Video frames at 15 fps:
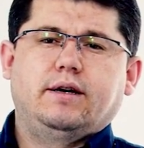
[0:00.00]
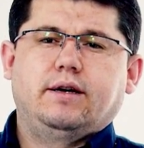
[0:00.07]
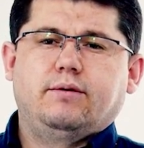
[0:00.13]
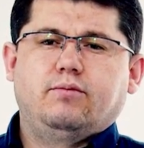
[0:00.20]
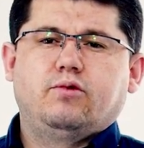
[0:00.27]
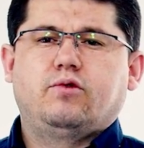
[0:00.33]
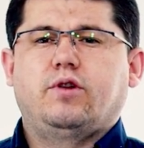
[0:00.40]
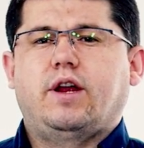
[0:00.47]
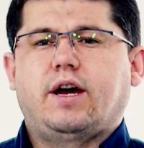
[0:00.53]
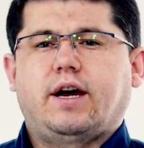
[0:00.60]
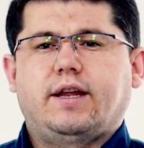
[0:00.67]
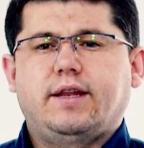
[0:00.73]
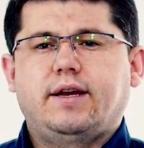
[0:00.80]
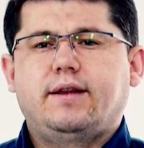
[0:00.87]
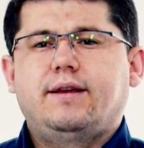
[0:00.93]
e, bugüne
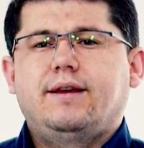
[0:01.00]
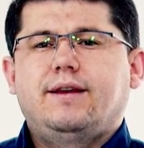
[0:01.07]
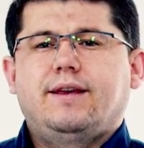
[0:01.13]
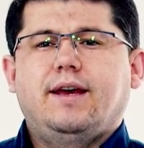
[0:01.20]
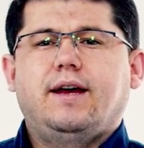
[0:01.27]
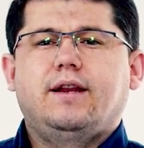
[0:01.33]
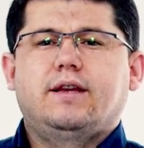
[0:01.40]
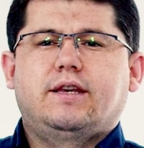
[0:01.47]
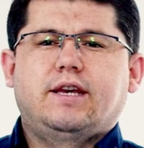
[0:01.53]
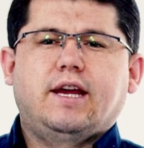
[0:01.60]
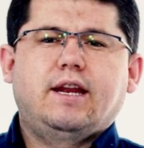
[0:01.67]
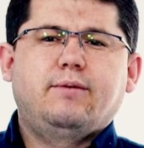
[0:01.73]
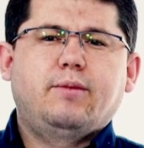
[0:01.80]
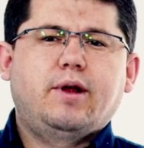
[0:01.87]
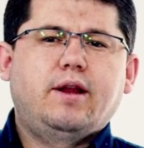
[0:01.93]
kadar yani
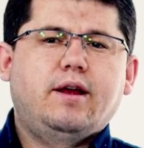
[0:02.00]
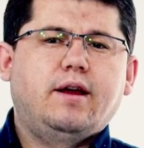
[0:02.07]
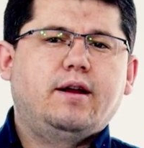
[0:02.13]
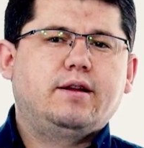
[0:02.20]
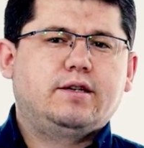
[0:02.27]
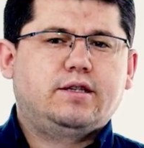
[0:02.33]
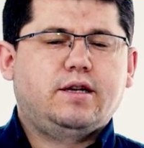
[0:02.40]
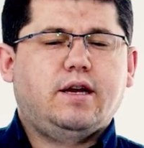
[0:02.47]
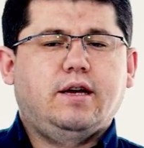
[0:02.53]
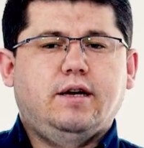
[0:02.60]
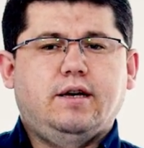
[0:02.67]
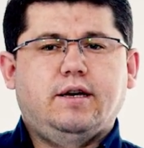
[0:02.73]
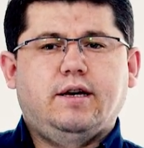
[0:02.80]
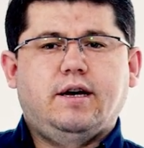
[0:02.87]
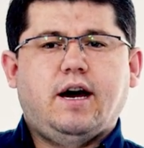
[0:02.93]
kelimeler işte e,